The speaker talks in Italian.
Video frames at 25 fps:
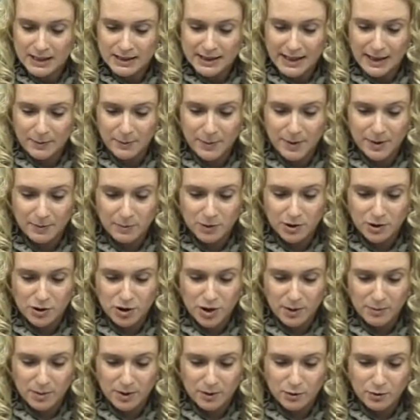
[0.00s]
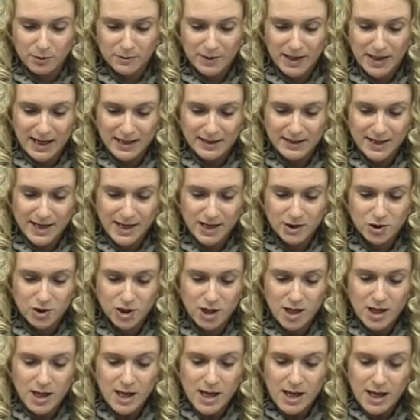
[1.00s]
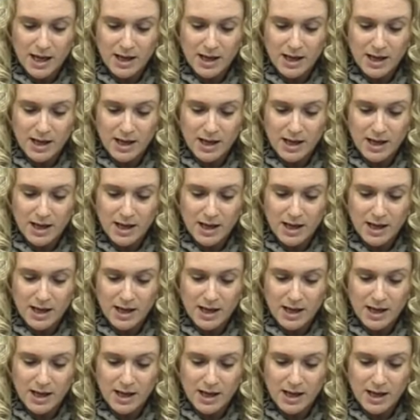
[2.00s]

dal 1 dicembre 2010,